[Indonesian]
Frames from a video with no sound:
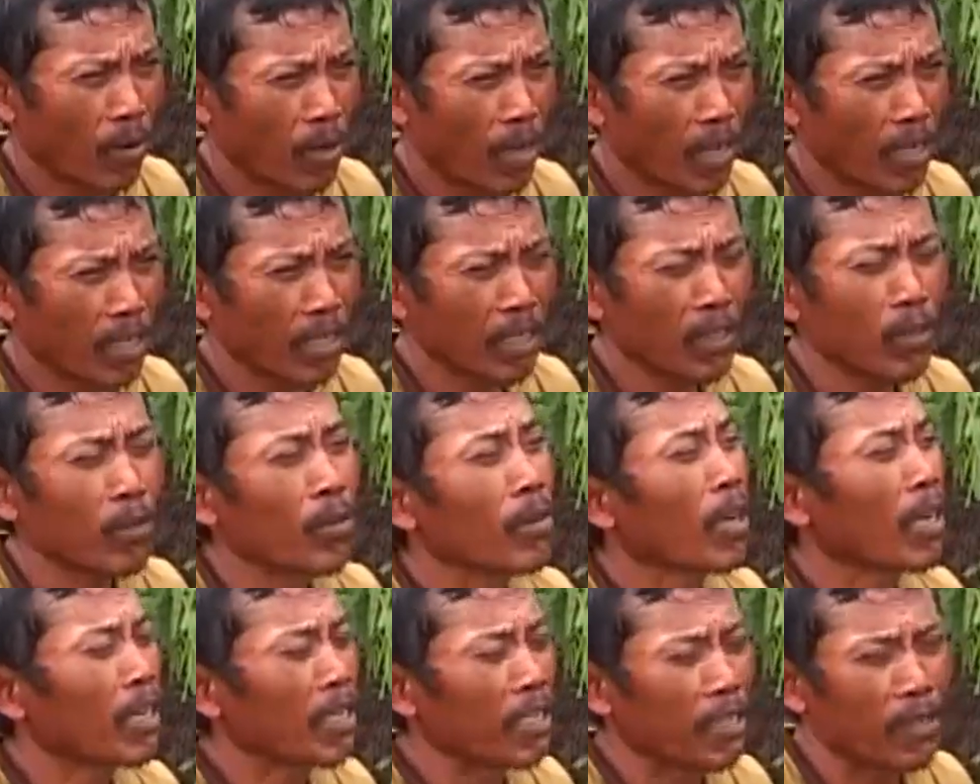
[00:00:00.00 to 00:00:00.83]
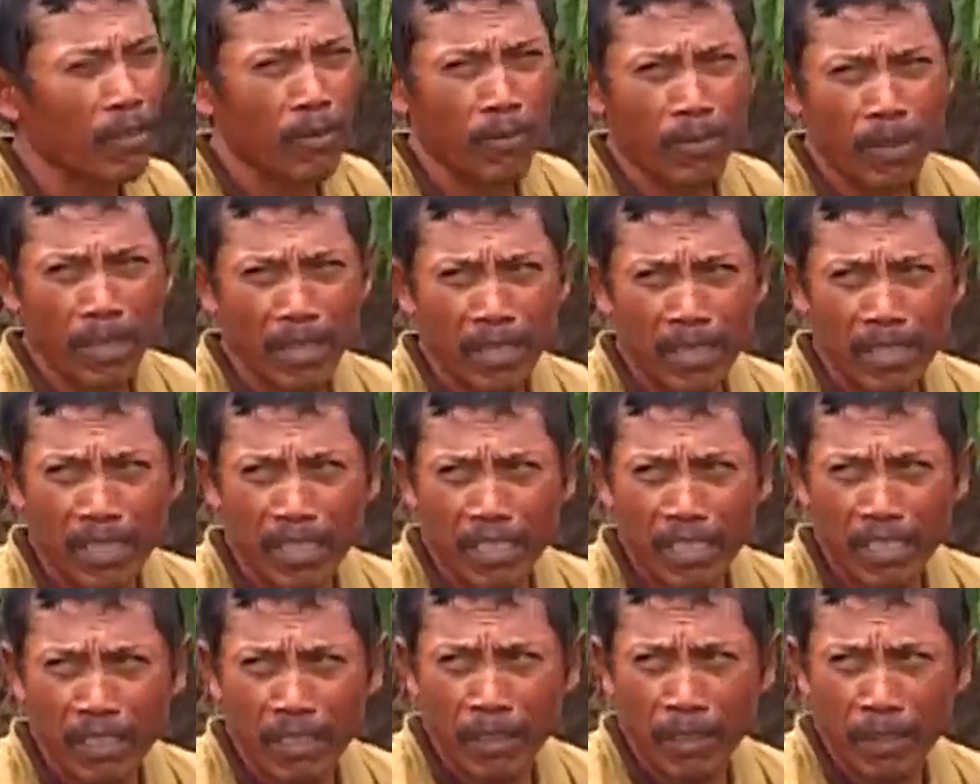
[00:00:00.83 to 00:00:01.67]
ya, orang itu kan hidupnya di
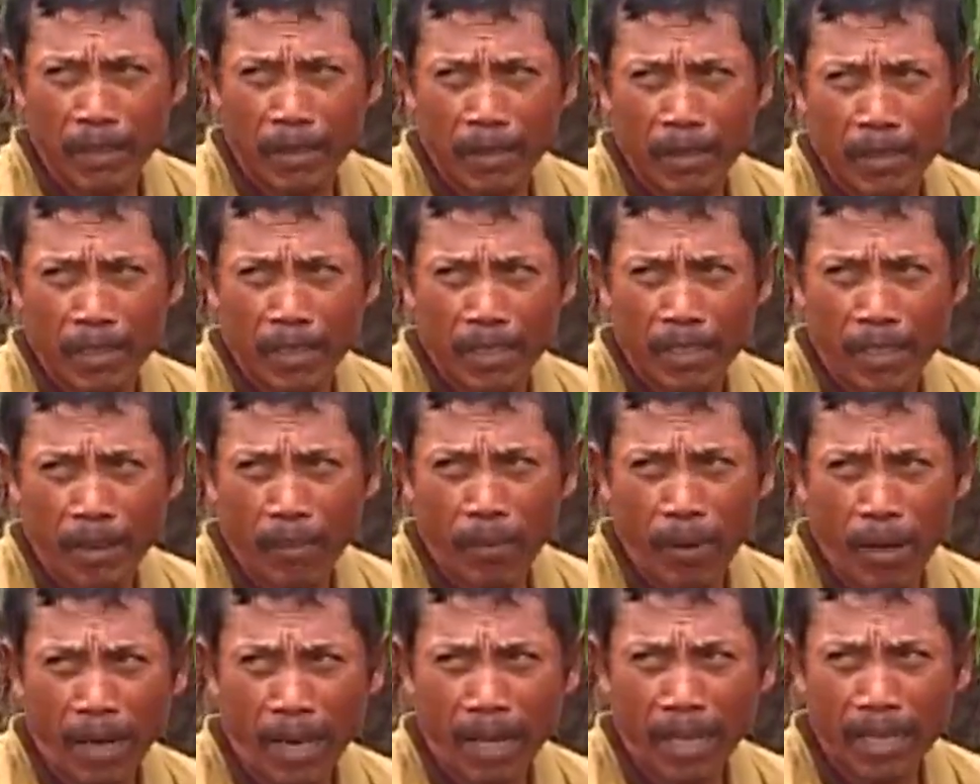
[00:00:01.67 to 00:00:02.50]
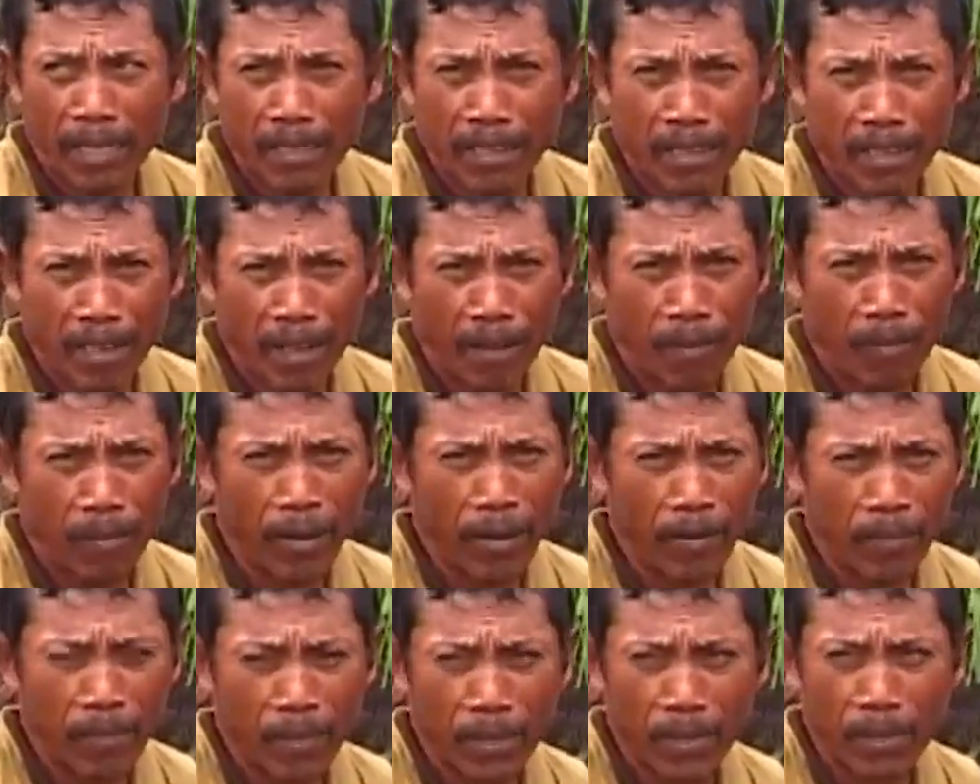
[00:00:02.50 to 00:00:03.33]
sini setiap hari ya nggak
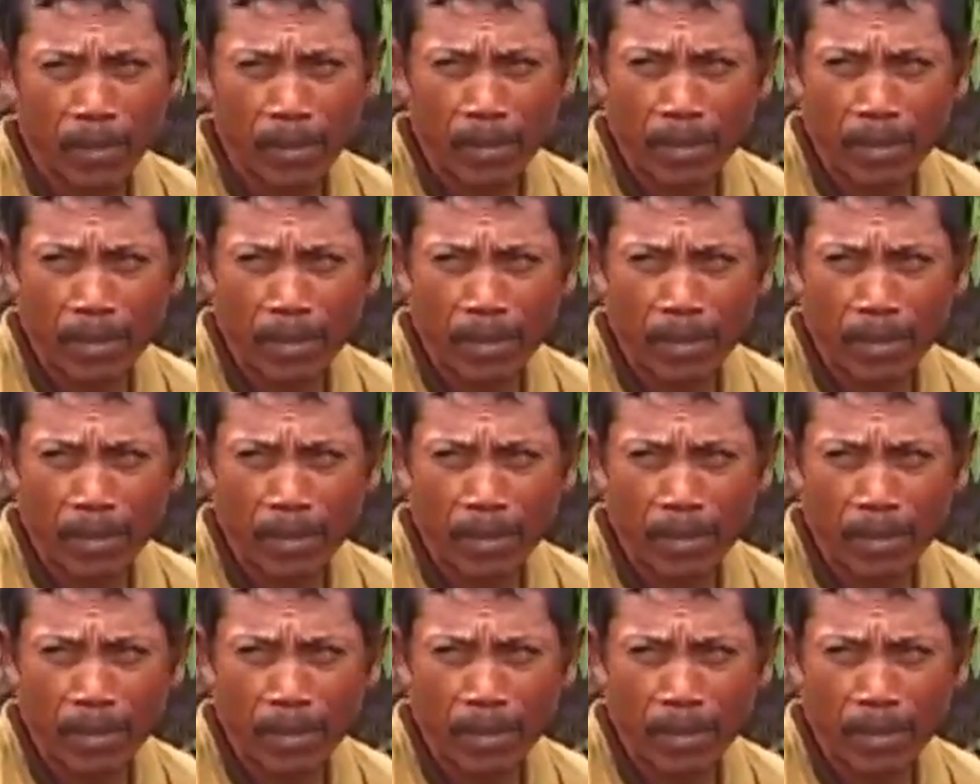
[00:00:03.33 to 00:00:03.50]
apa-apa itu.